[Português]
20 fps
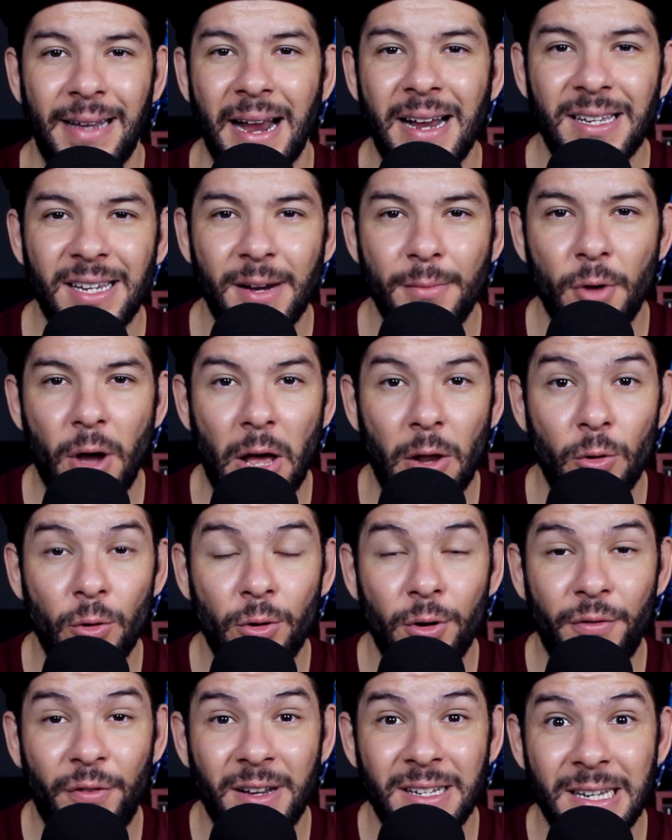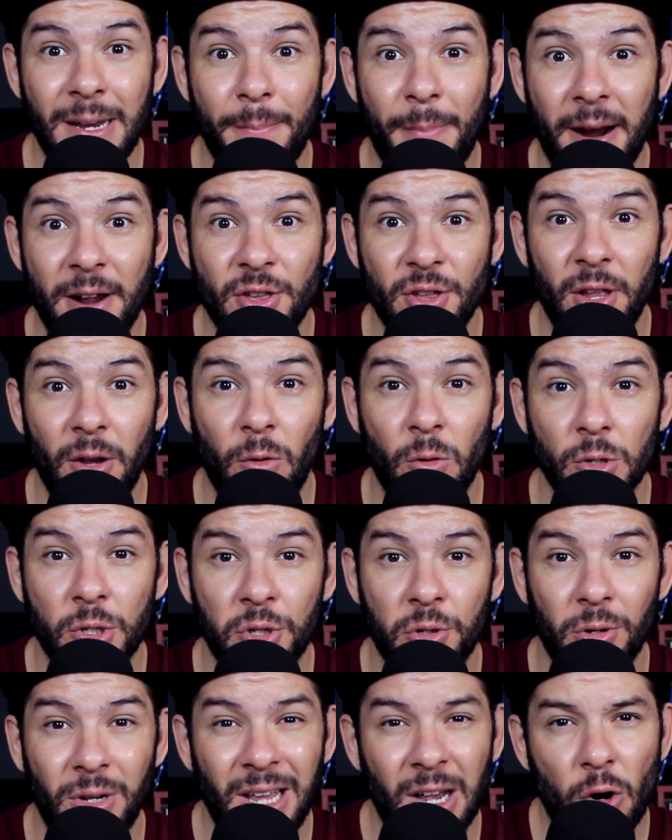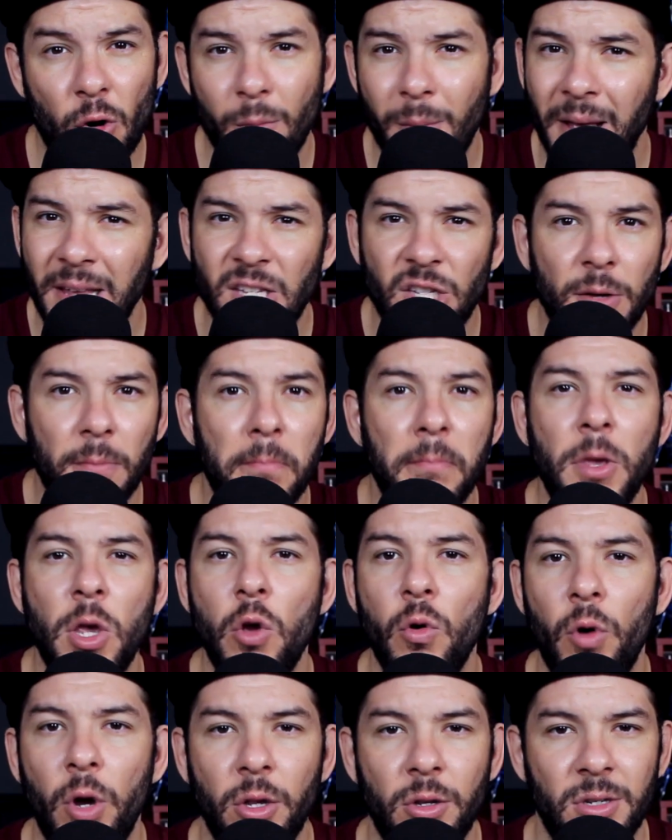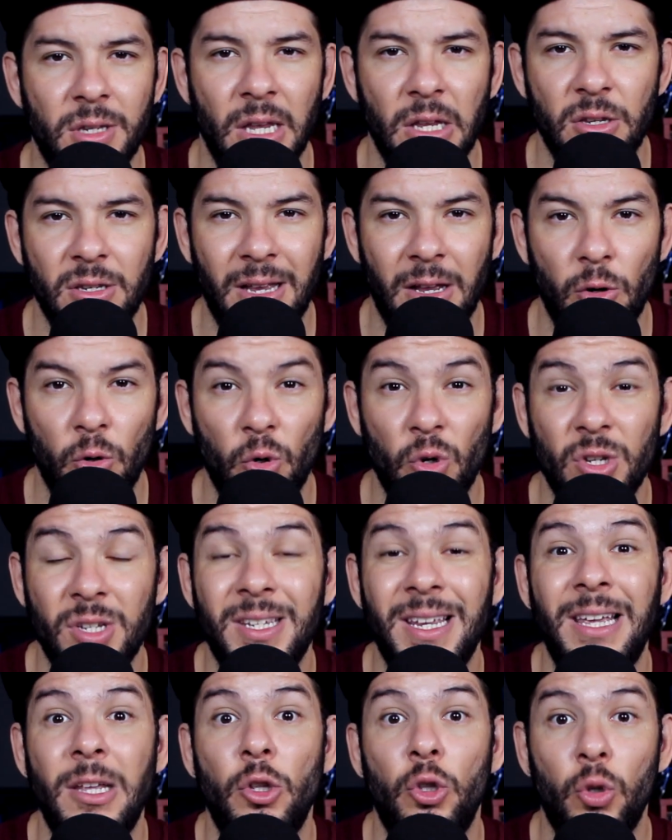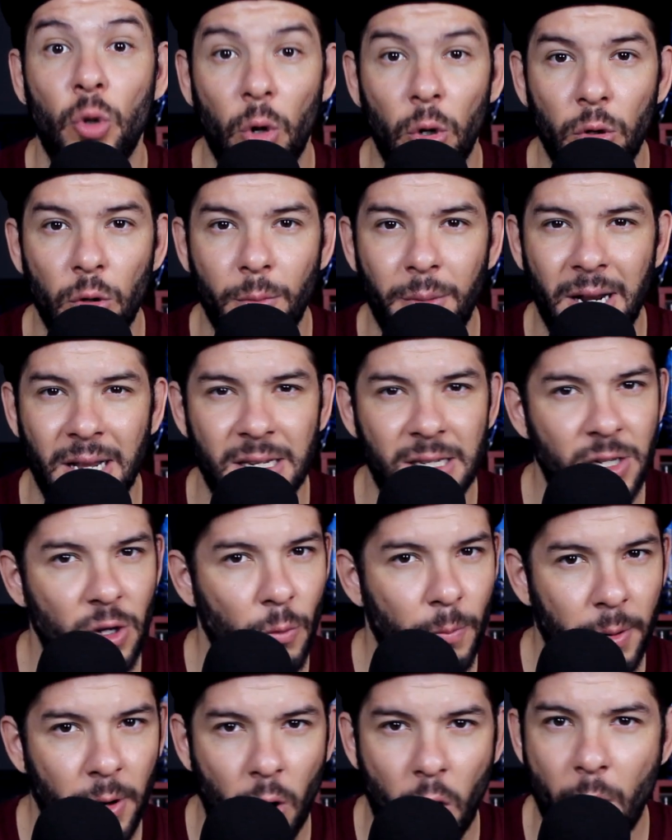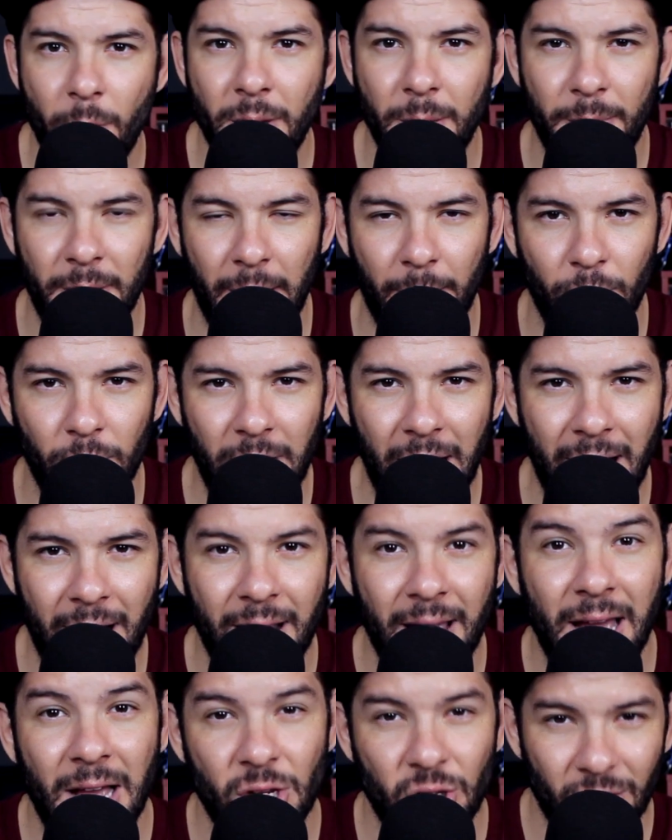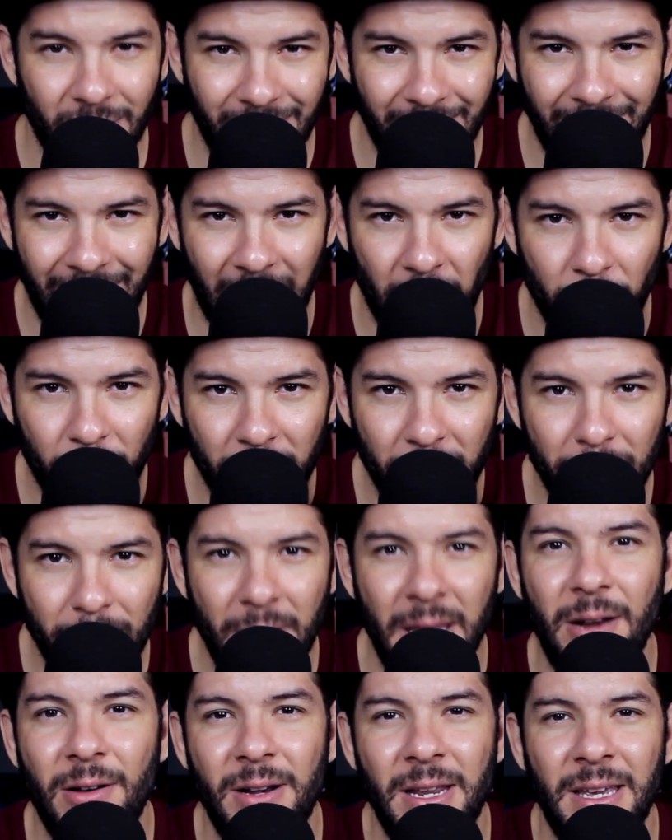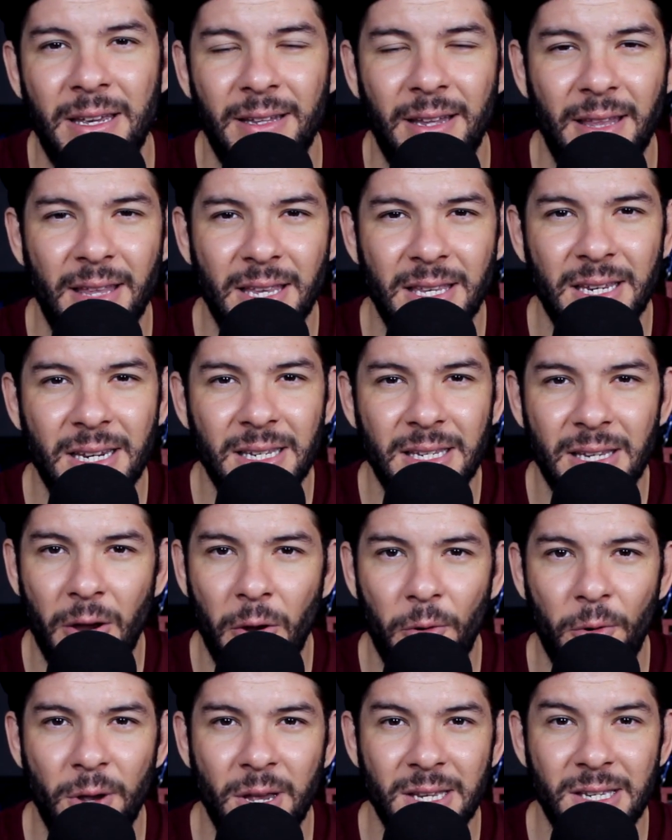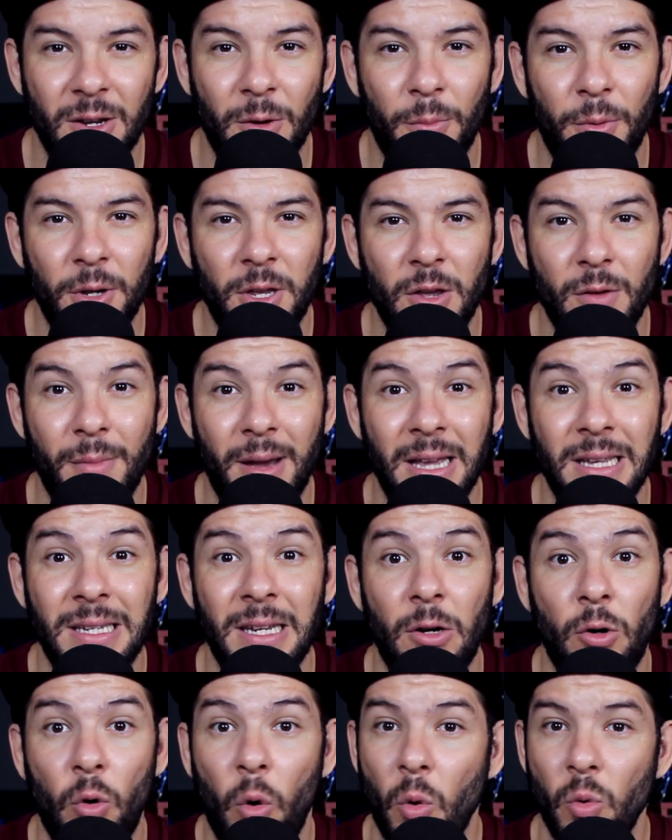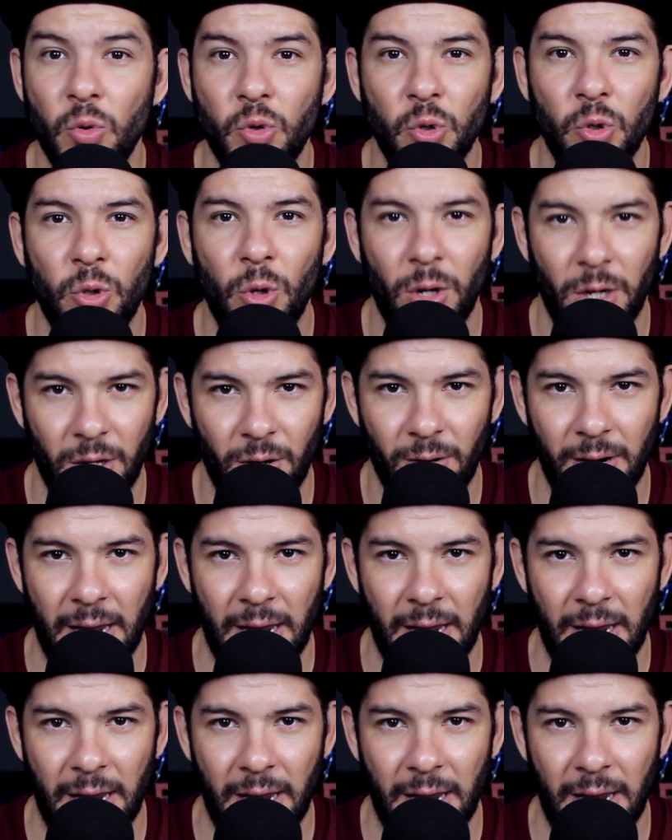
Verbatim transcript: Quer ser meu aluno e fazer parte da consultoria com mais de 1.800 alunos em todo o Brasil para homem e para mulher? É só clicar no primeiro link da descrição e conhecer um pouquinho mais a consultoria